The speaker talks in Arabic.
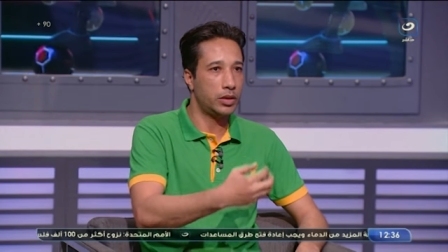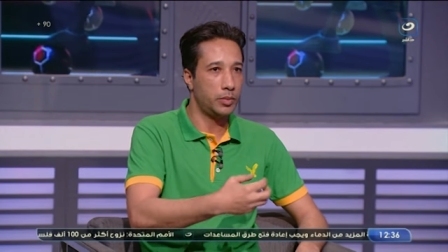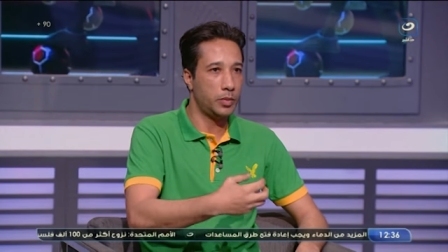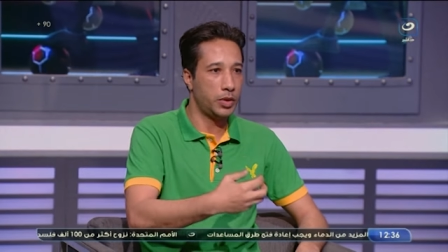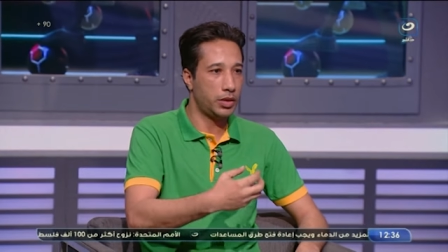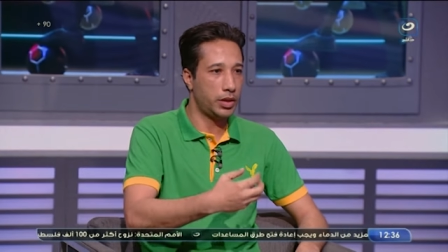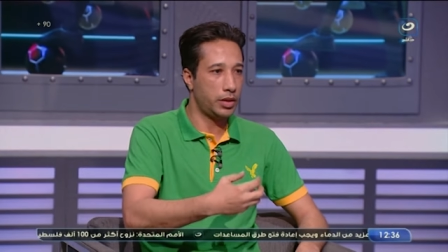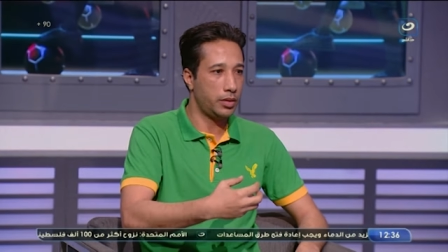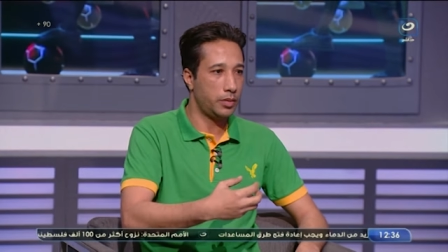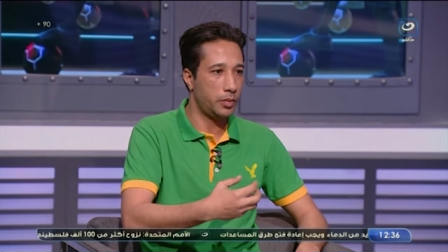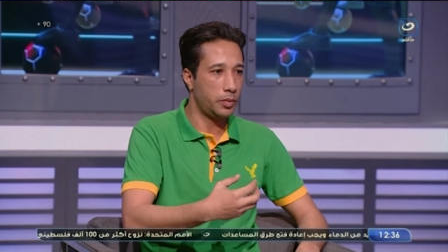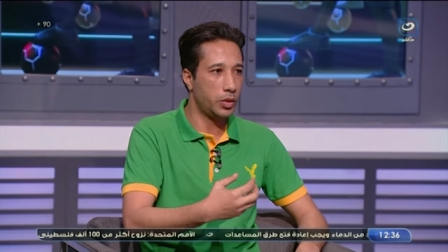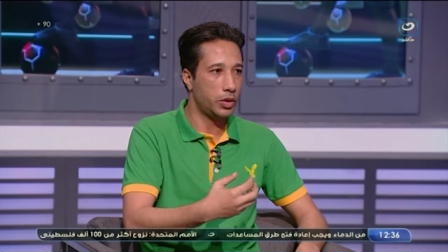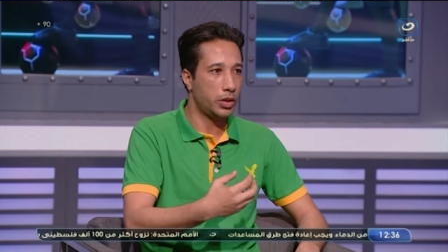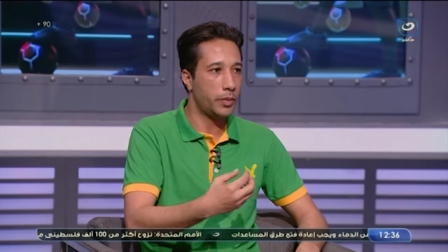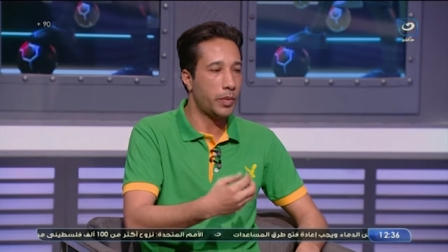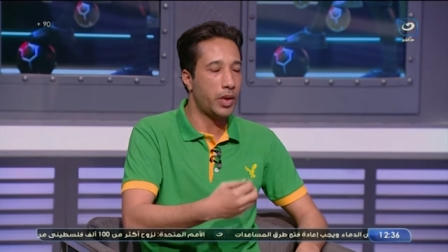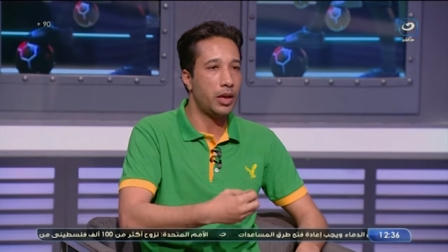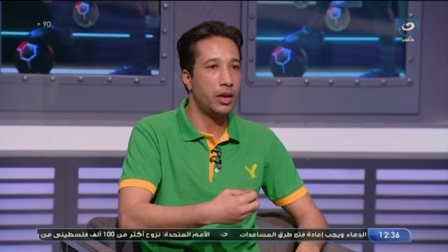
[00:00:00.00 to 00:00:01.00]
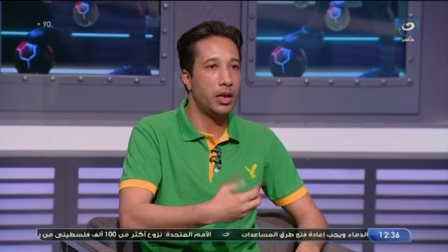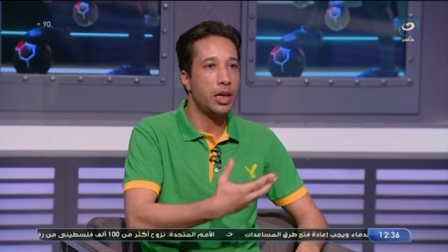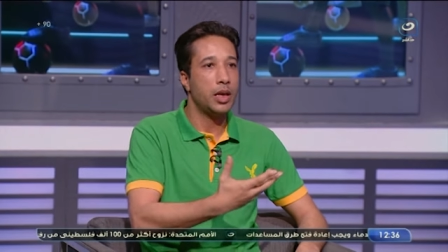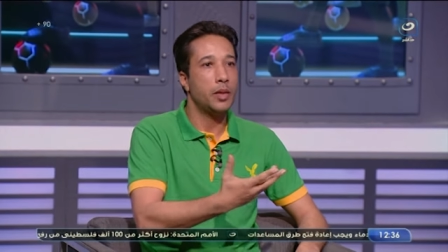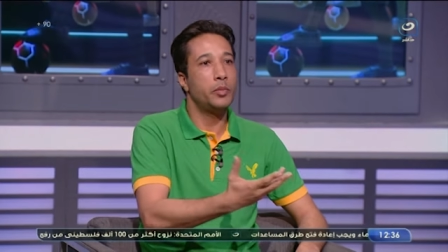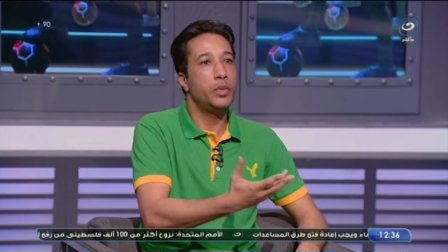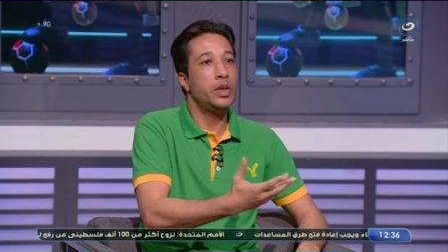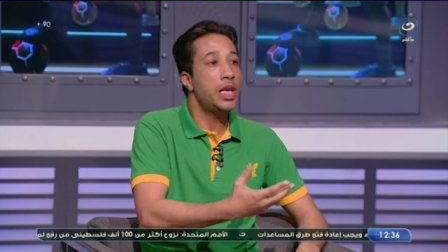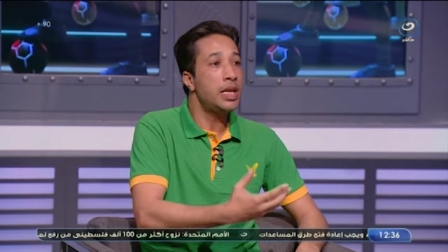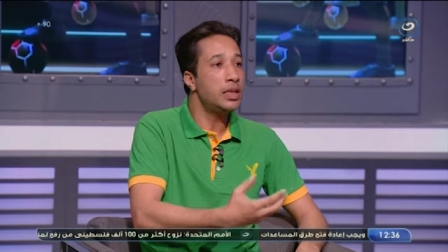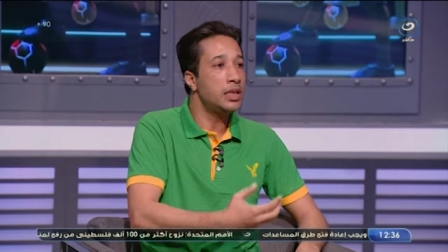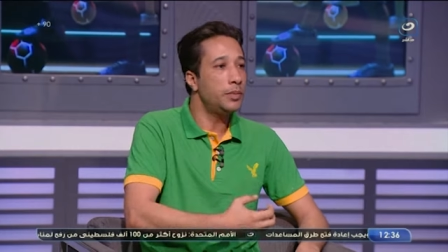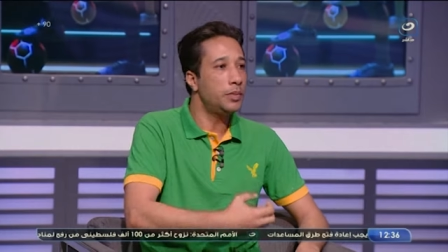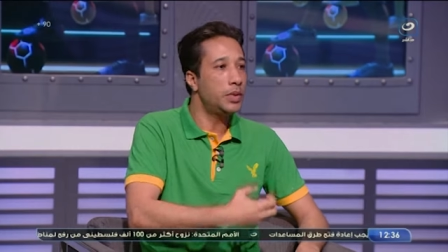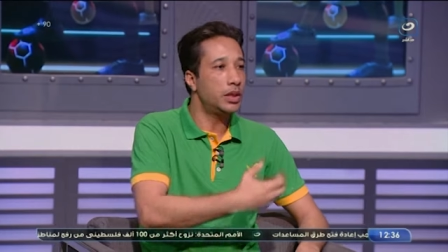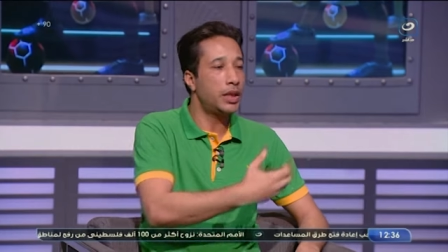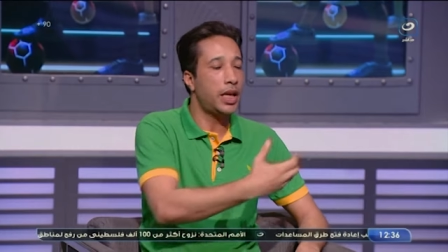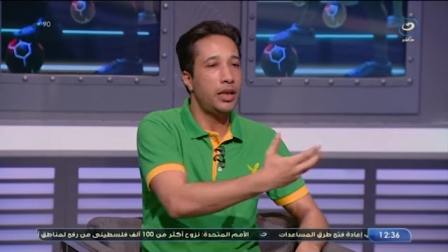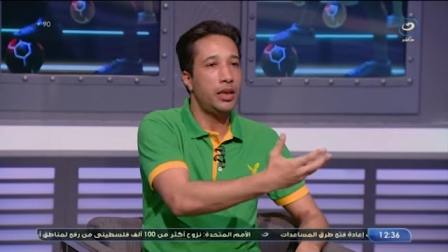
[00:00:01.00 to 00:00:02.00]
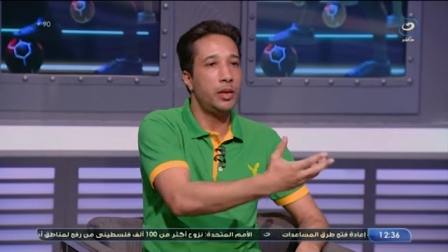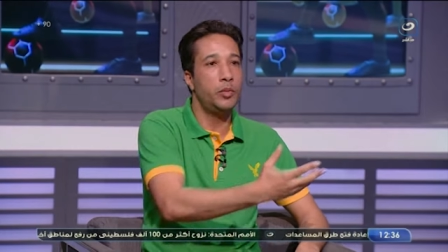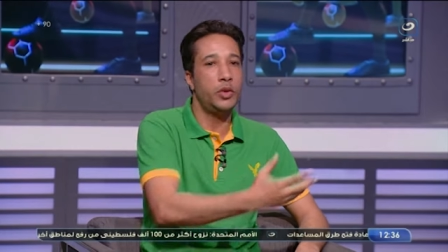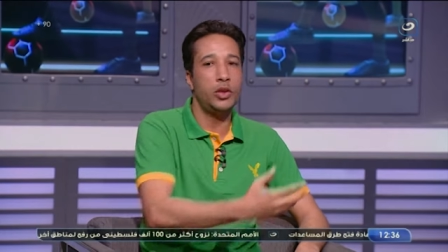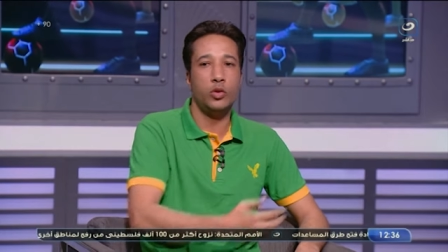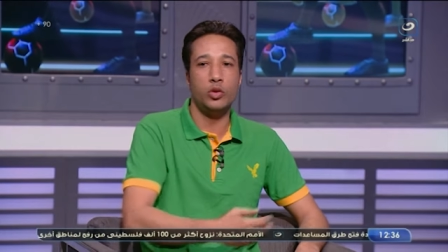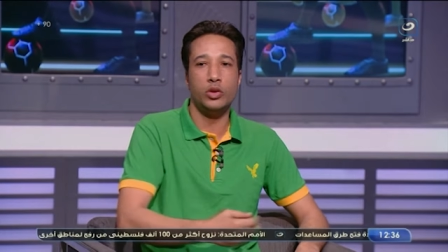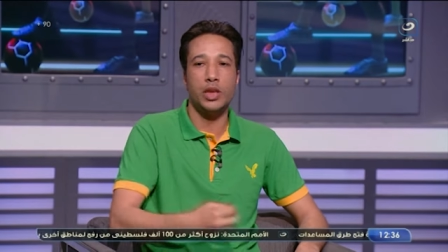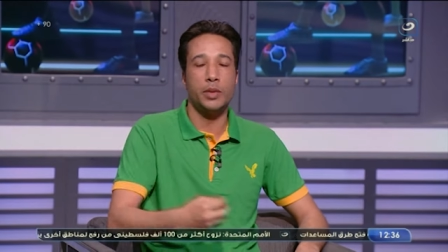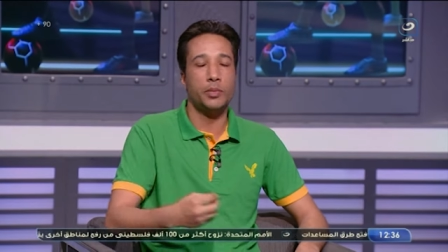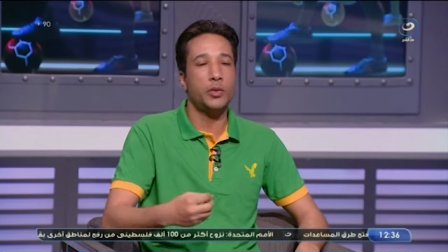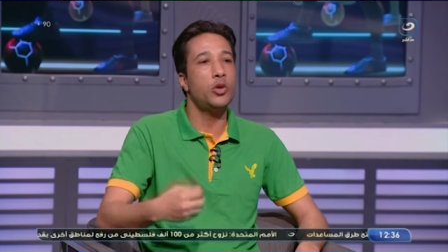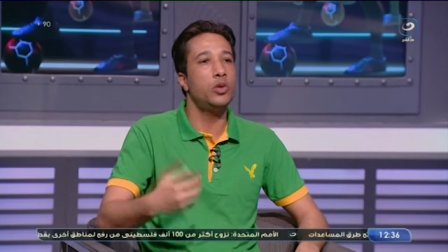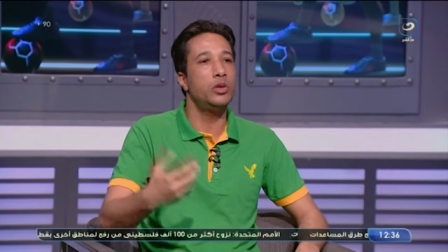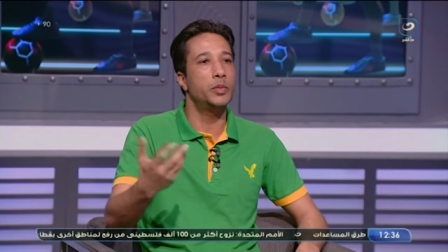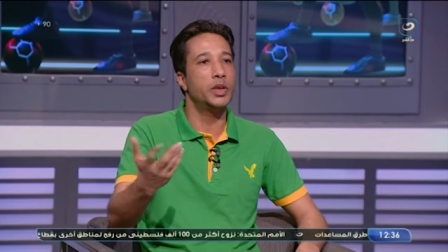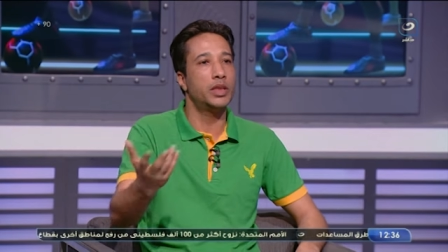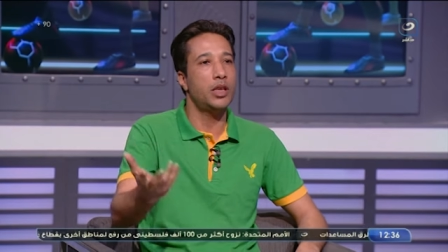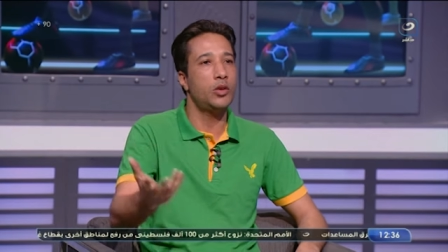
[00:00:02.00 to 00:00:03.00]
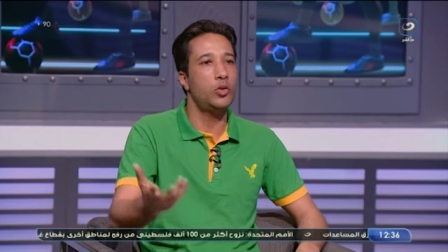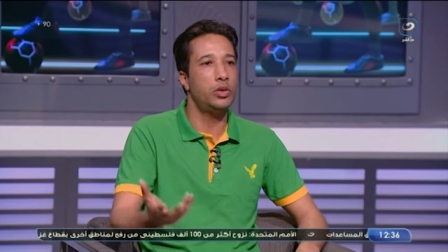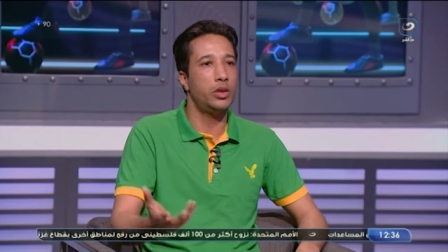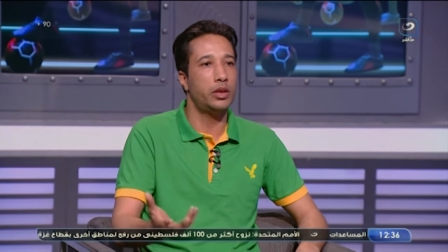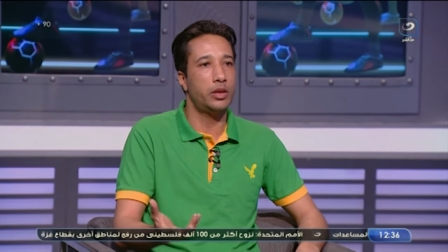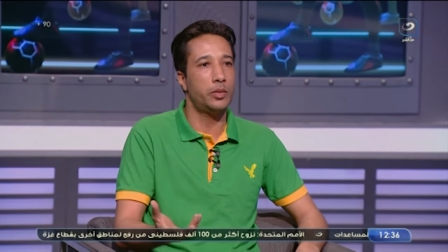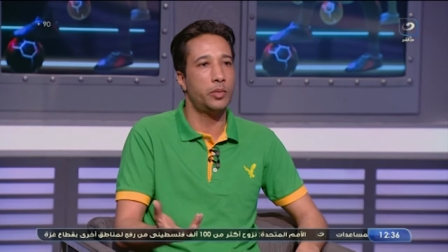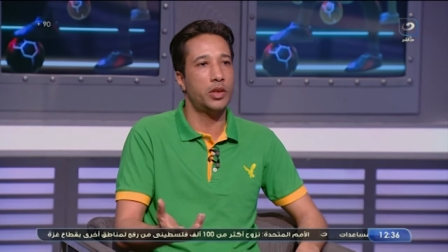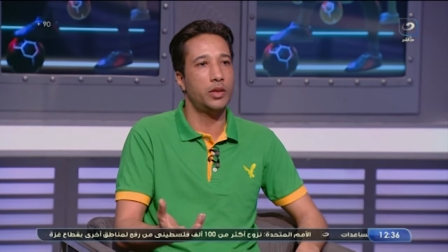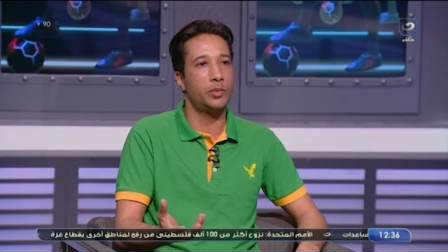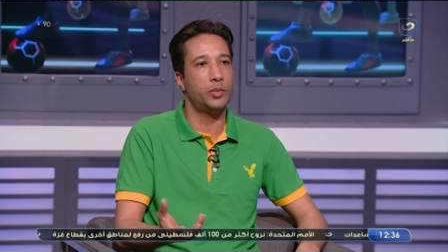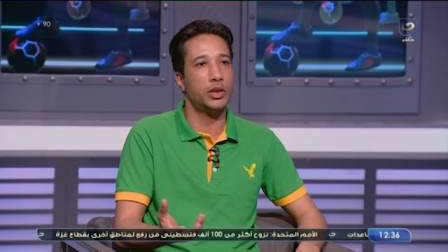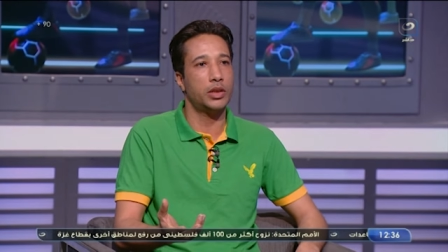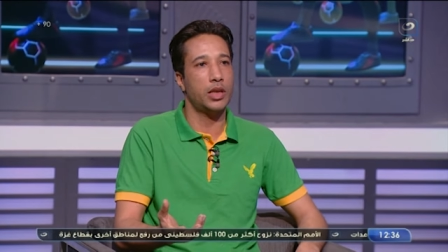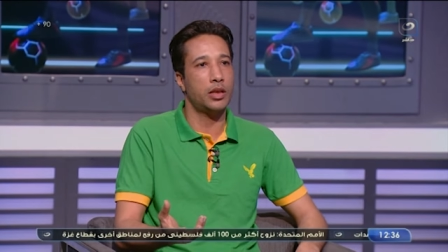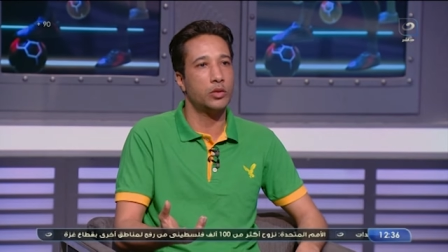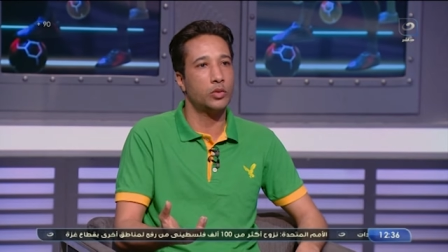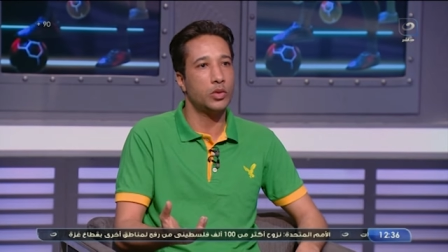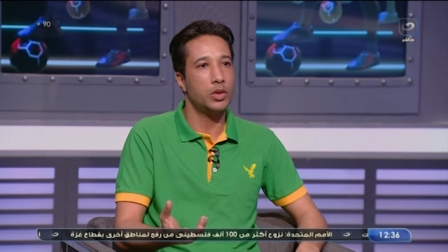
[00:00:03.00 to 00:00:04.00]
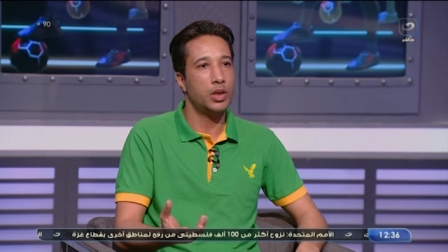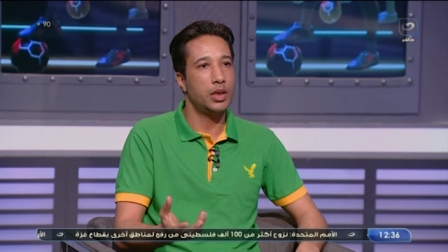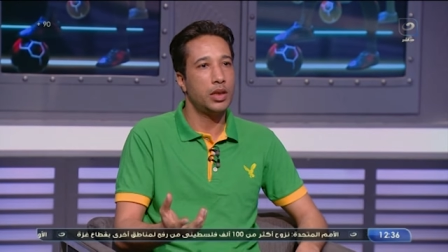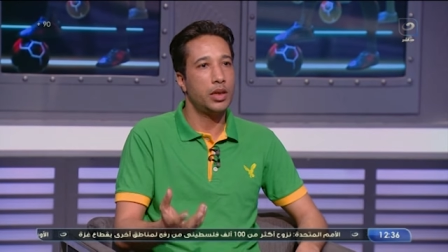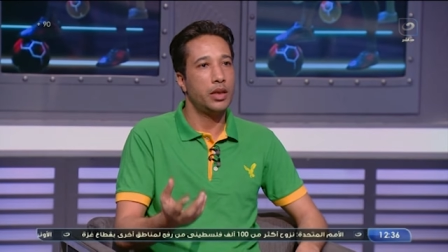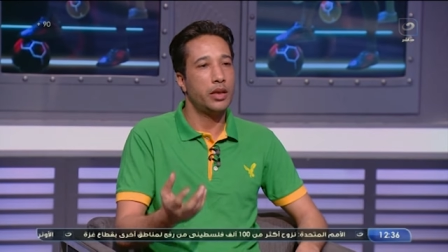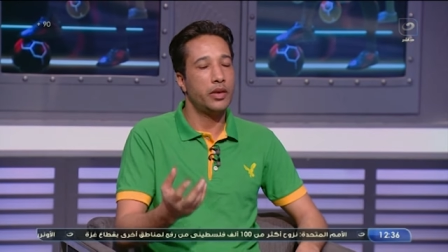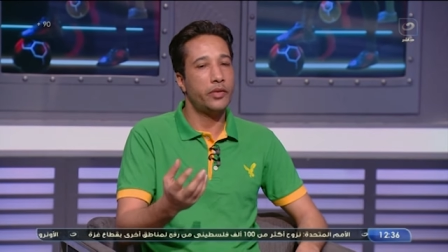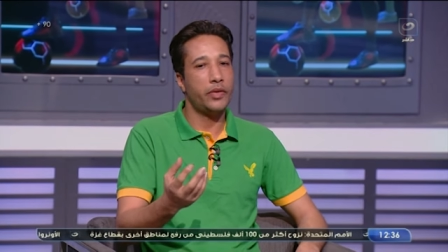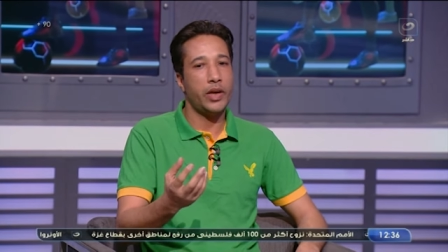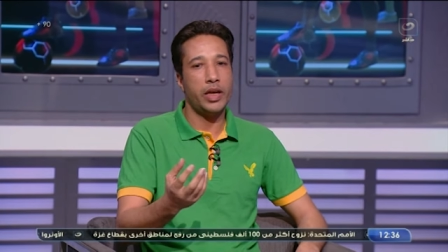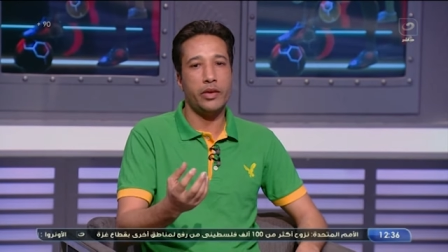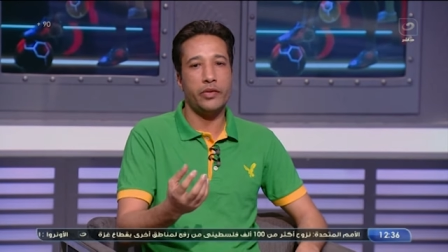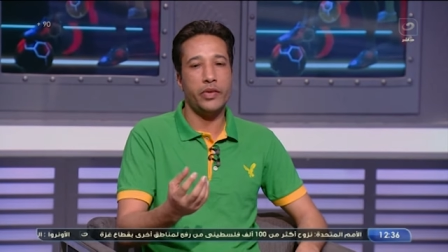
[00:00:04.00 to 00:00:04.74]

بت بت بتتعلم منه لازم تتعلم منه انت بتاخد بتاخد الخبرات بتاعته صح دي حقيقة.